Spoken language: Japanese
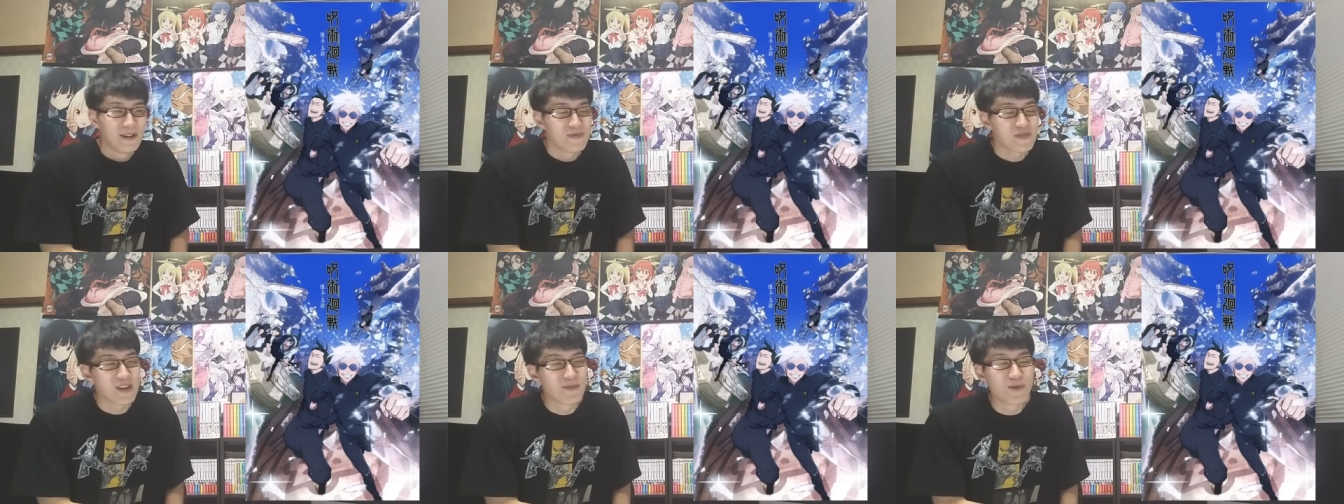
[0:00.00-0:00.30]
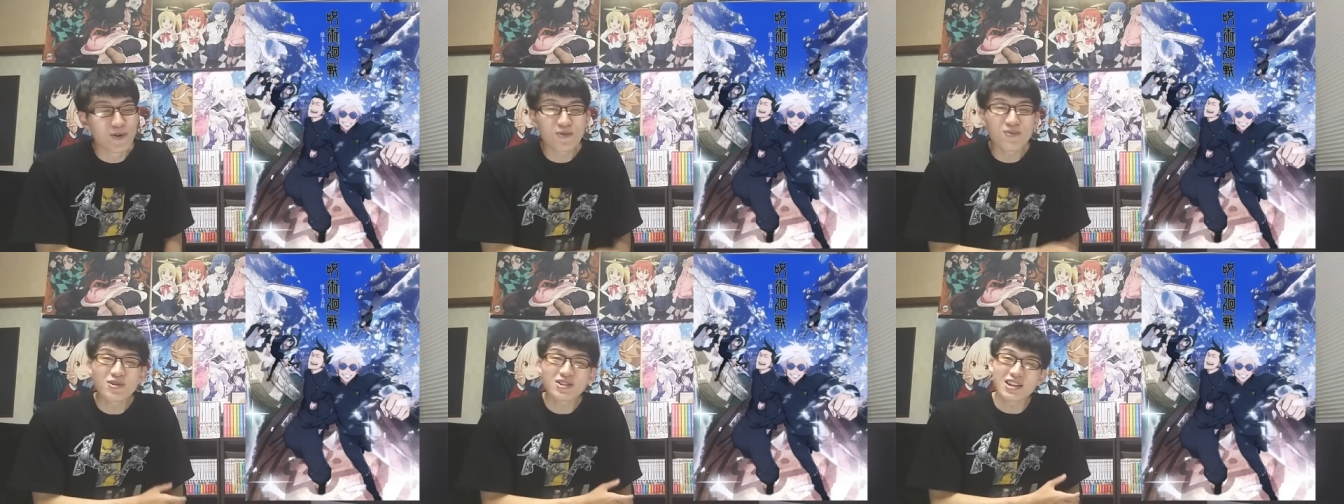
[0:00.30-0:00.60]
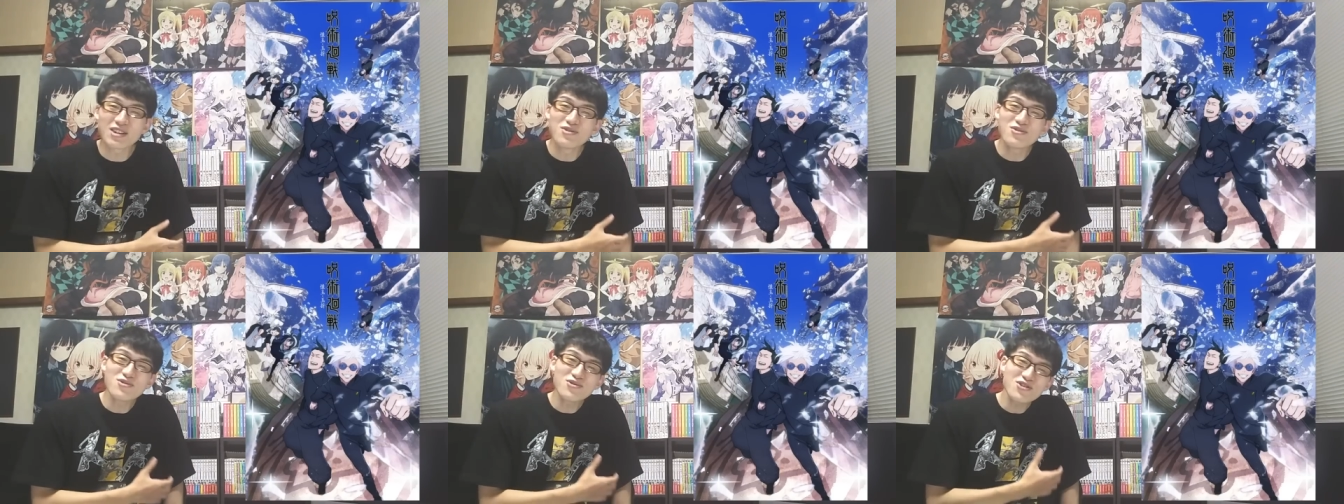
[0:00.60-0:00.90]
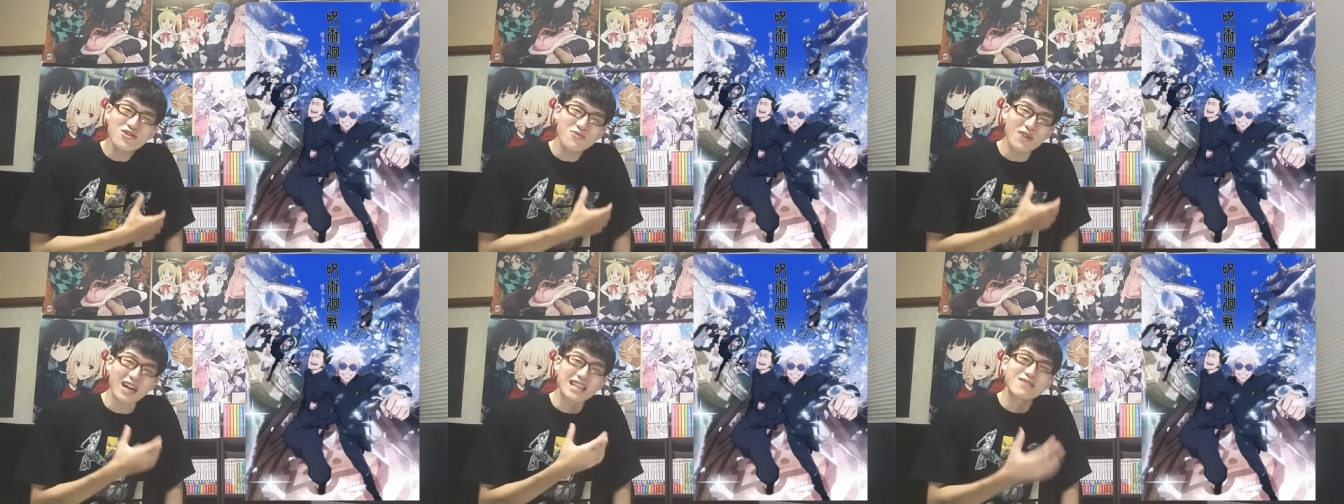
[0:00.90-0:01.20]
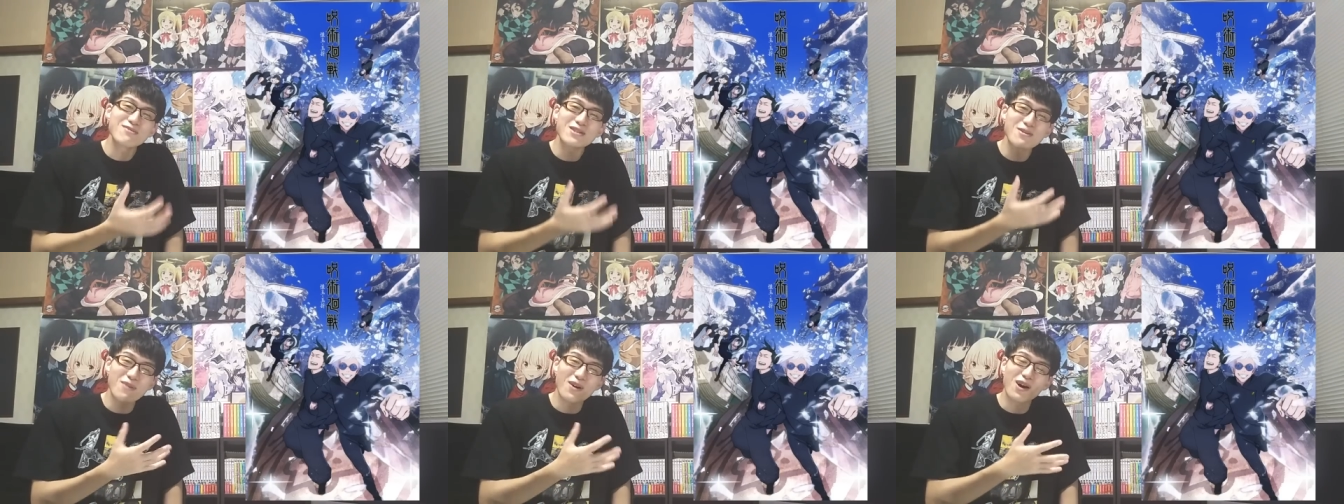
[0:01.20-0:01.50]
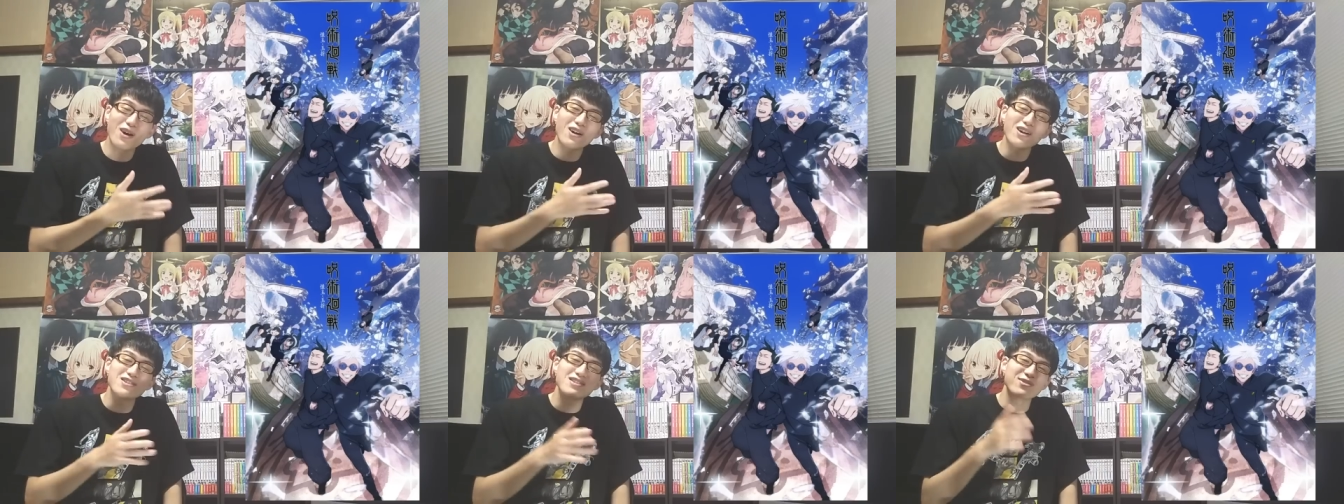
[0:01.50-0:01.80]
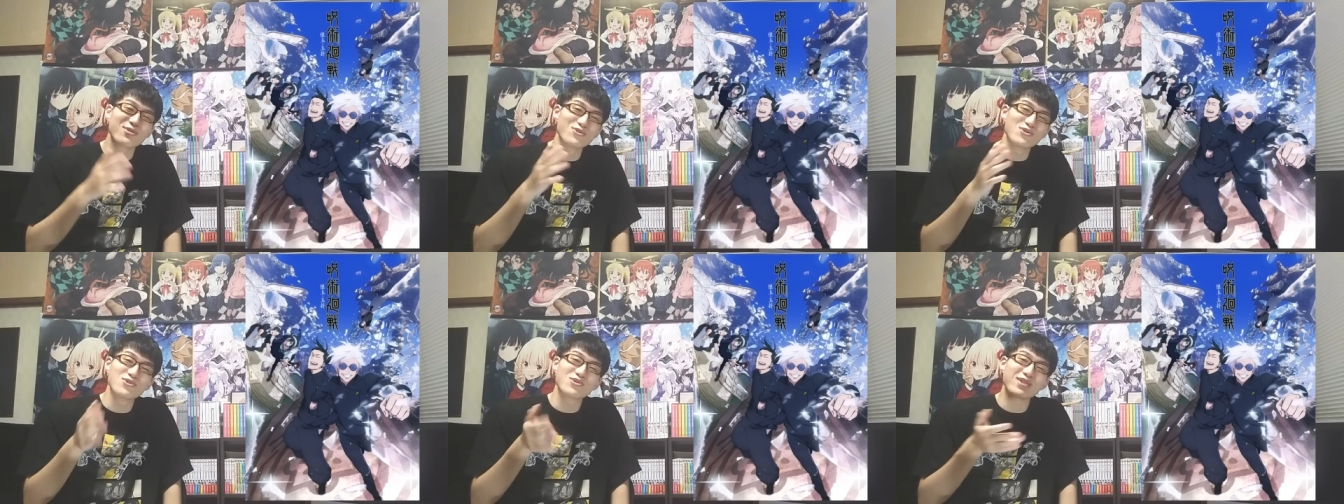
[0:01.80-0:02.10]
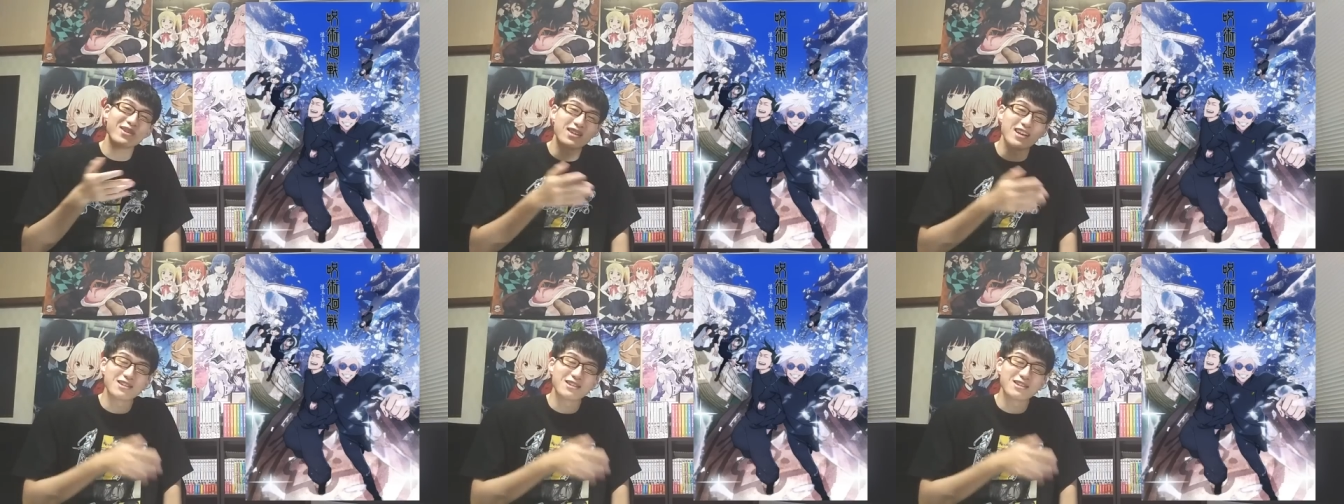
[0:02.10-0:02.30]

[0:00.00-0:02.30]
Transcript: いや、僕もさ、YouTube 始めたばっからでも10代